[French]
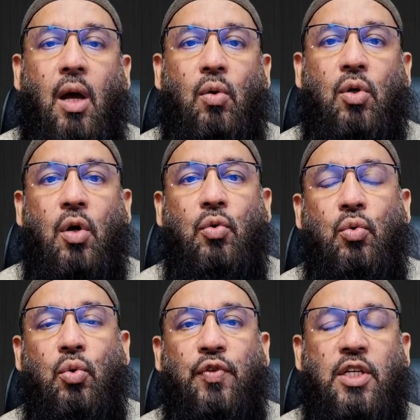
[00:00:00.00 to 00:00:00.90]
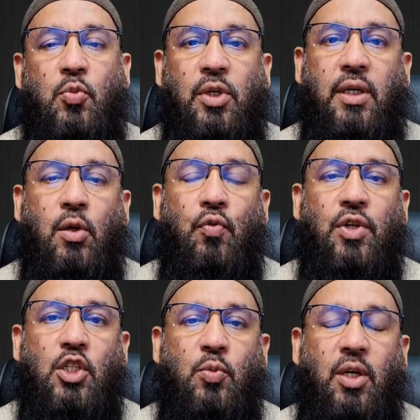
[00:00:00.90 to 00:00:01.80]
Alors quand nous nous fin expliquer, nous
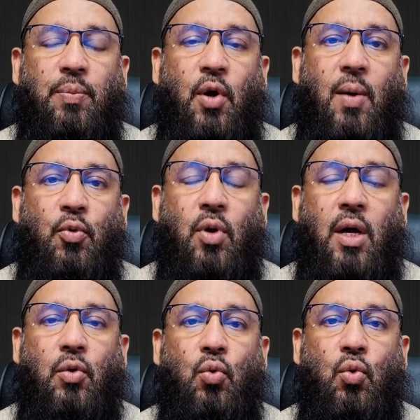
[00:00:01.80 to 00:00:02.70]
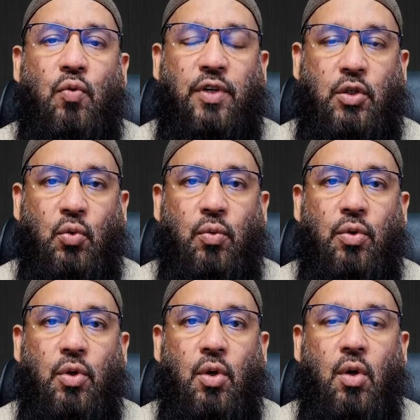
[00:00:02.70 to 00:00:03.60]
fin explique par rapport à nos convictions.
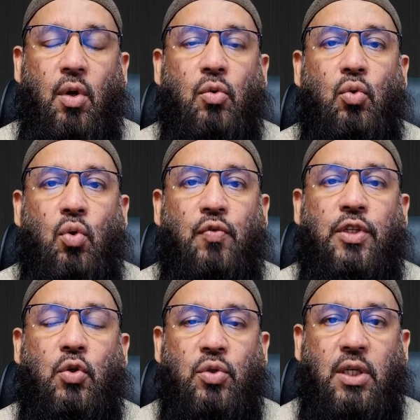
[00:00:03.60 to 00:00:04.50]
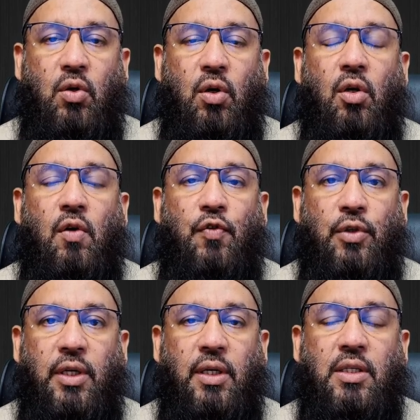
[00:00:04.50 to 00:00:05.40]
Nos convictions c'est que Raf
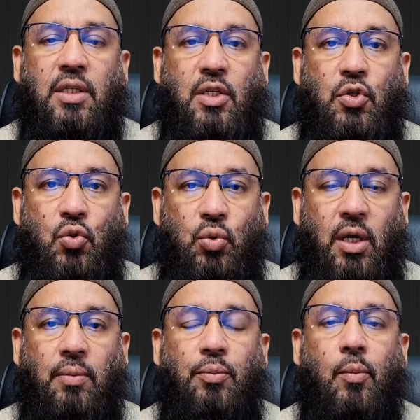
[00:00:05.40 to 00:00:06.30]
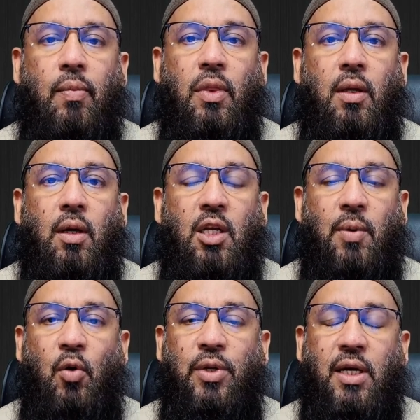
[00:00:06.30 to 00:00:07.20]
al c'est un sunnah, il
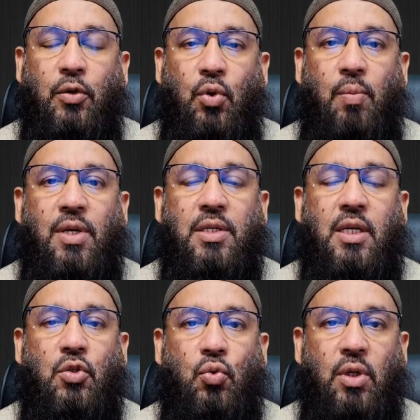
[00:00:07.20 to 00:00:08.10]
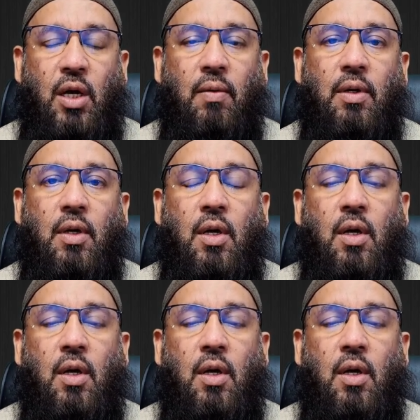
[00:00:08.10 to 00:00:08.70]
n'est pas obligatoire, mais c'est un sunna.